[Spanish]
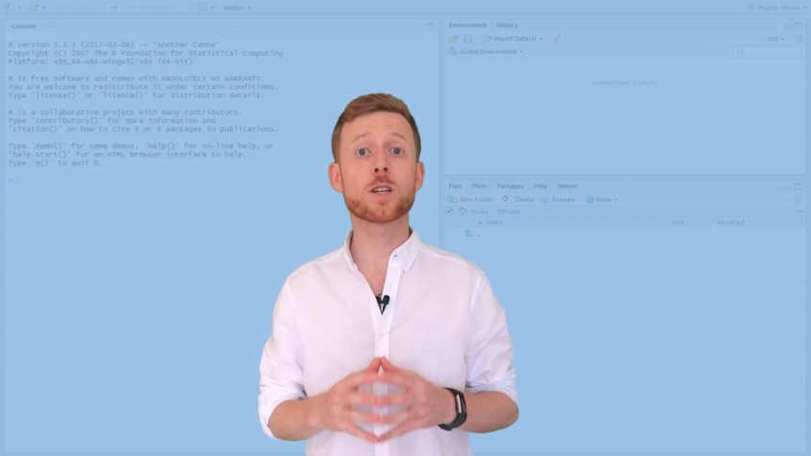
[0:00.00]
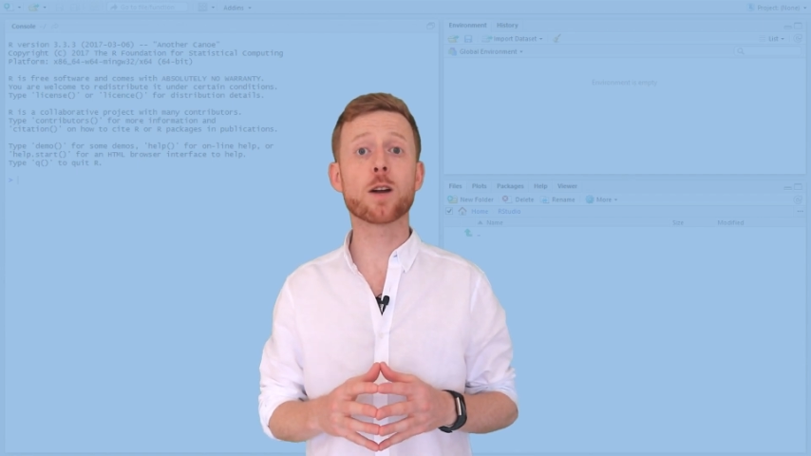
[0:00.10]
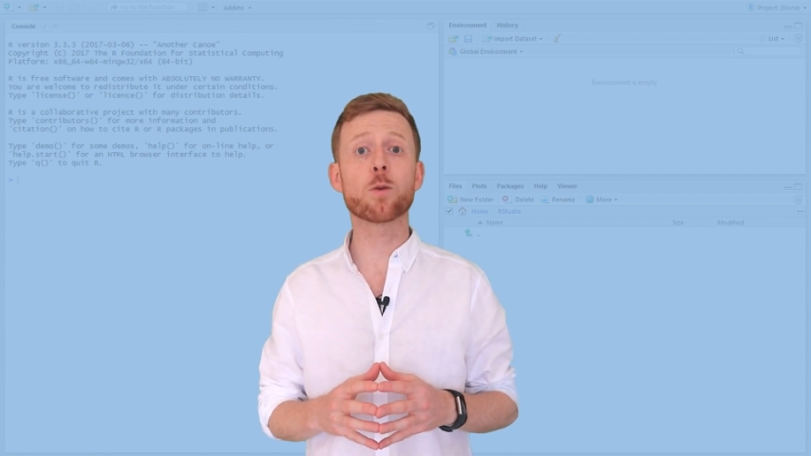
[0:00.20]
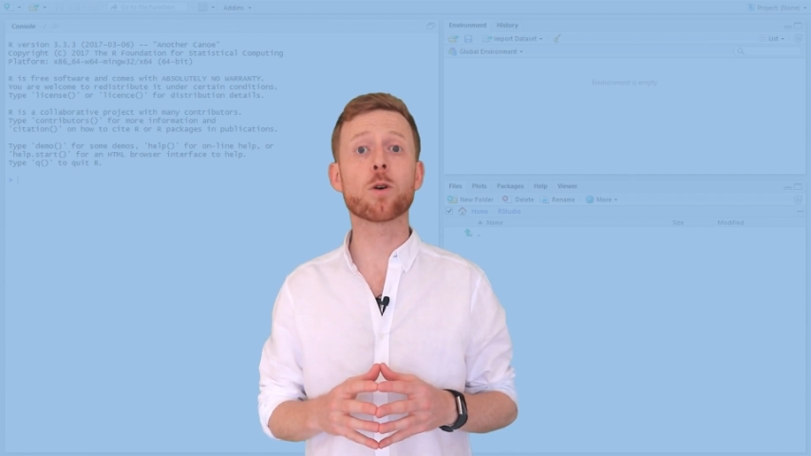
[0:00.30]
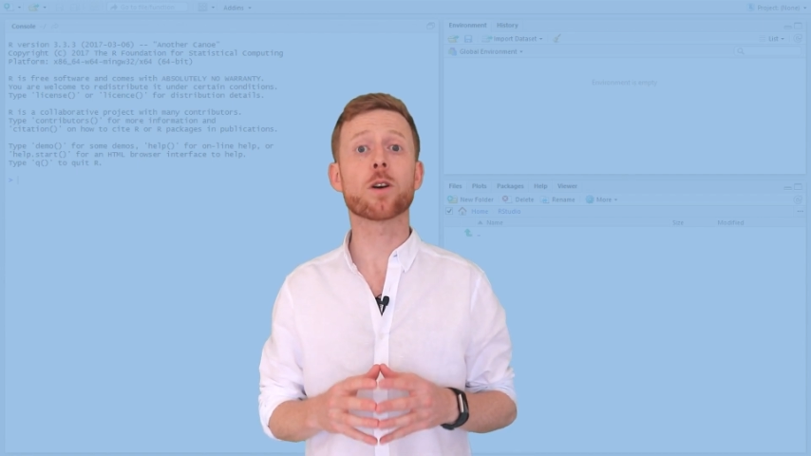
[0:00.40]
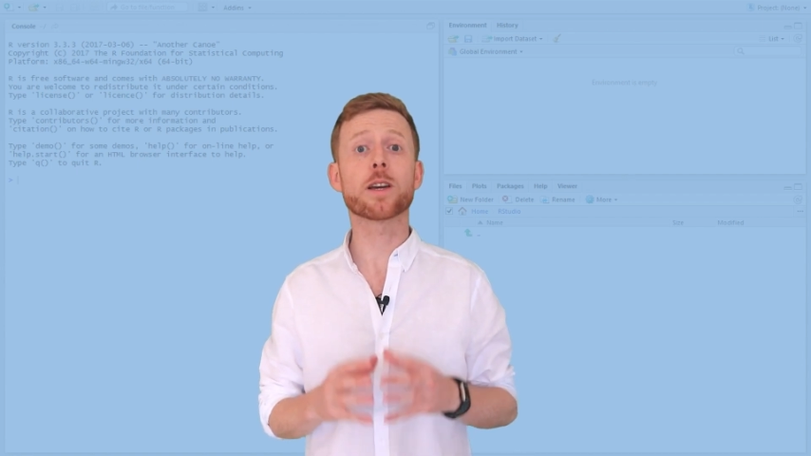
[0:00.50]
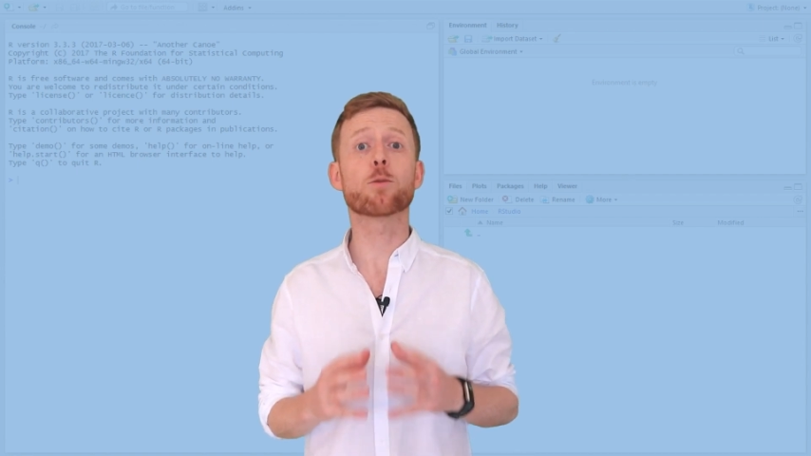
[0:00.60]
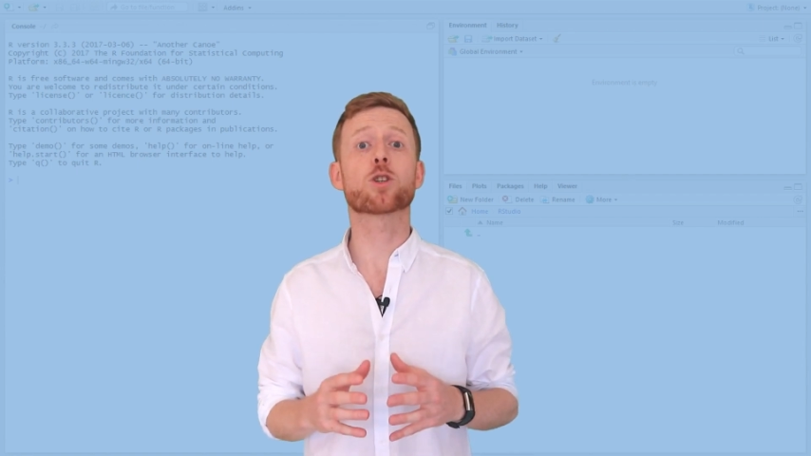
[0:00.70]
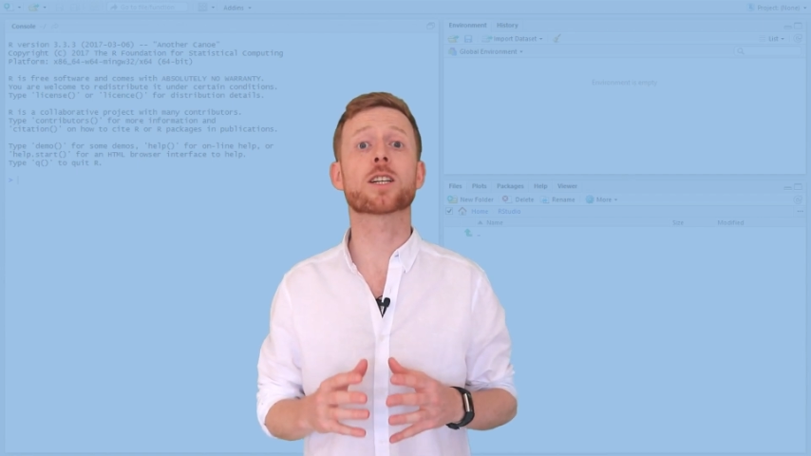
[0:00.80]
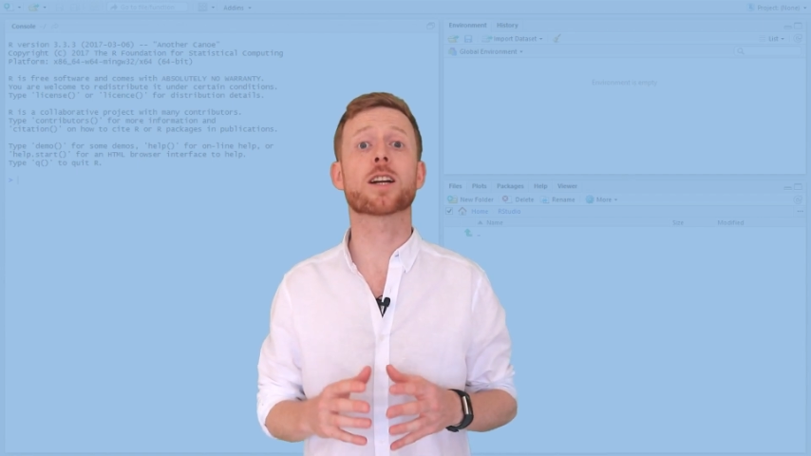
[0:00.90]
saludo y
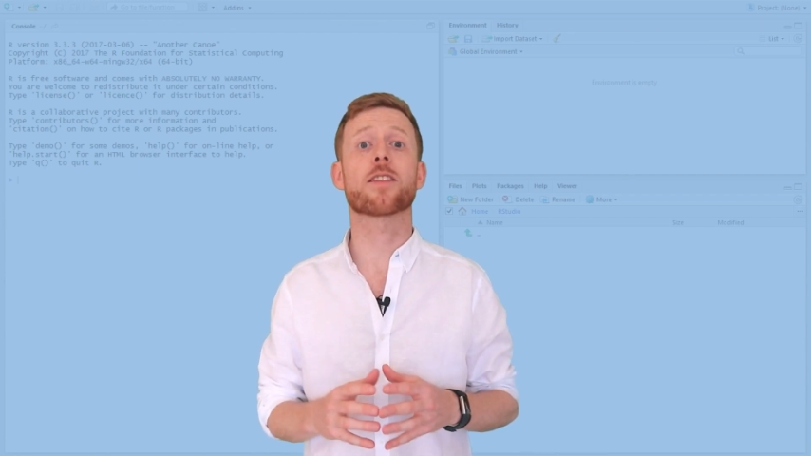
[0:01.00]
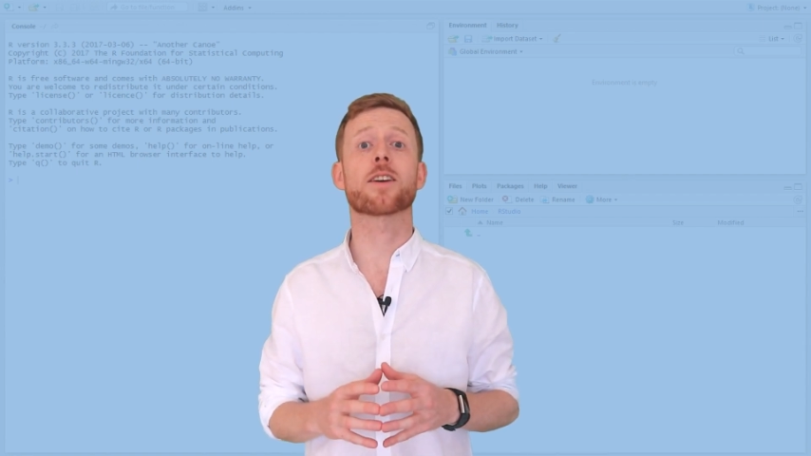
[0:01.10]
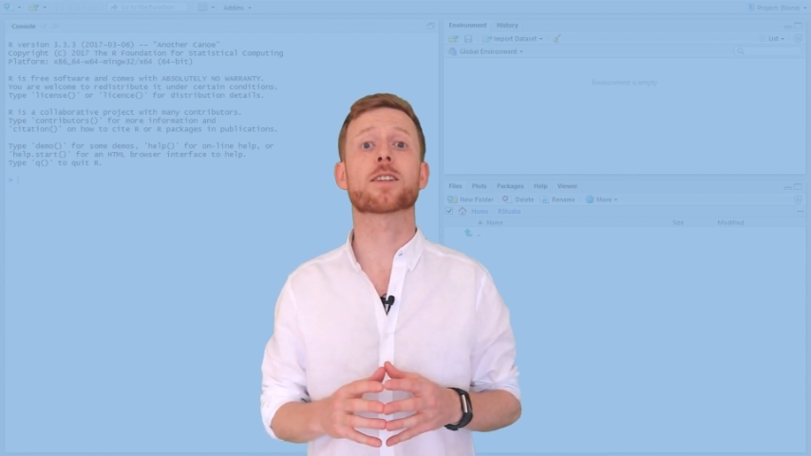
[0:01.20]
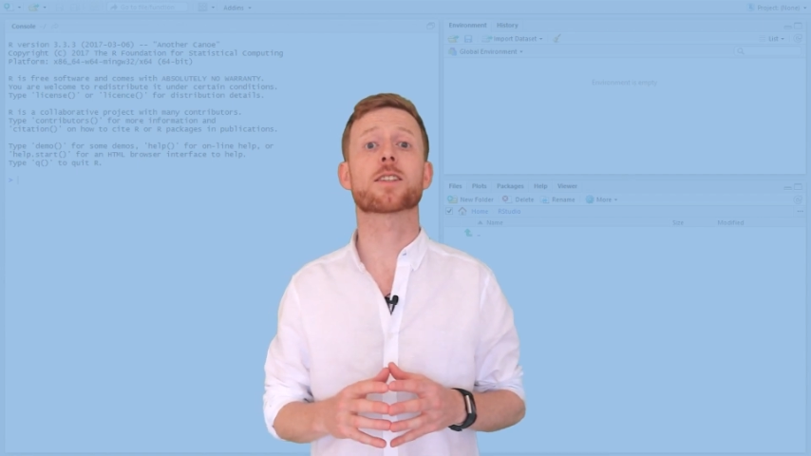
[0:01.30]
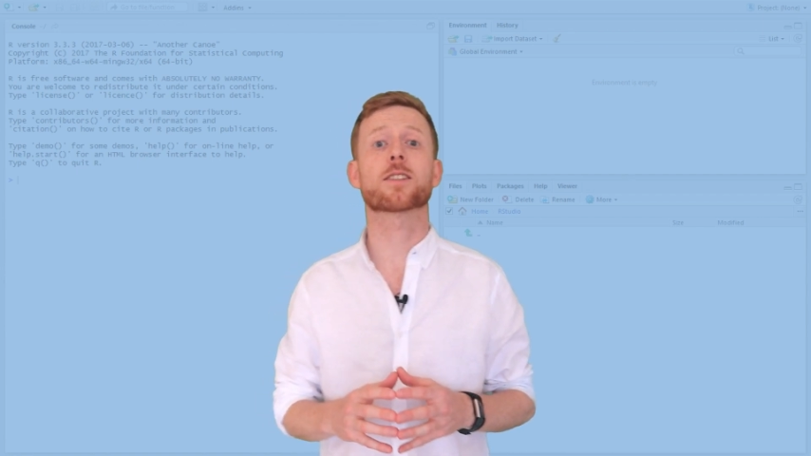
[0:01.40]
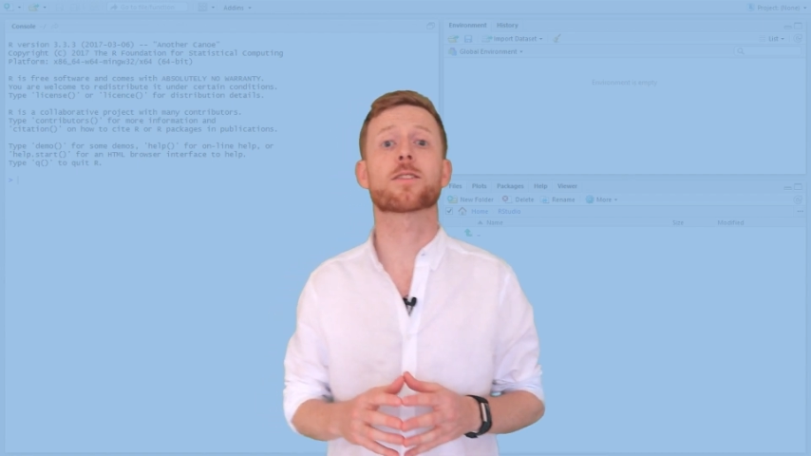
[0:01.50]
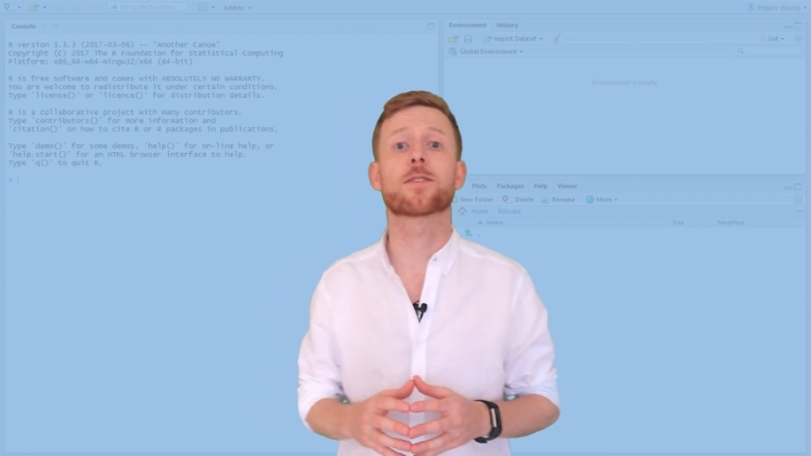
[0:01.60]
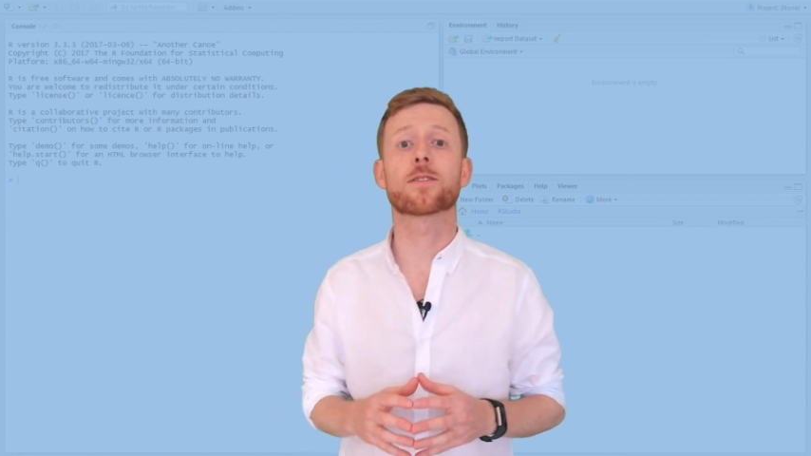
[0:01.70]
muchas gracias.